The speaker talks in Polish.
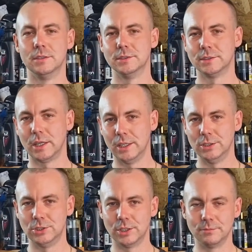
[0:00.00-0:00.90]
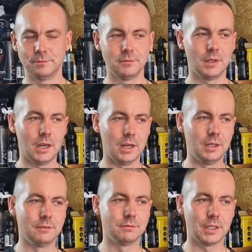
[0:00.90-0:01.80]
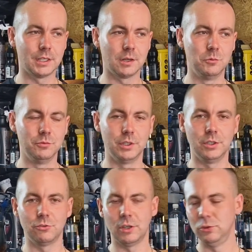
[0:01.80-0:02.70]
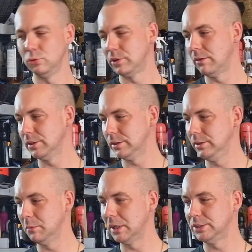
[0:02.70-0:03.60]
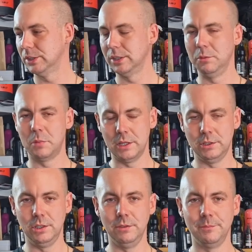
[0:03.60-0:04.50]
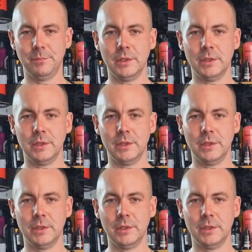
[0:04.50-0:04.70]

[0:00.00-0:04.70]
zajęcie. Ale tak jak mówię, jeżeli już nawet nie macie tej bańki,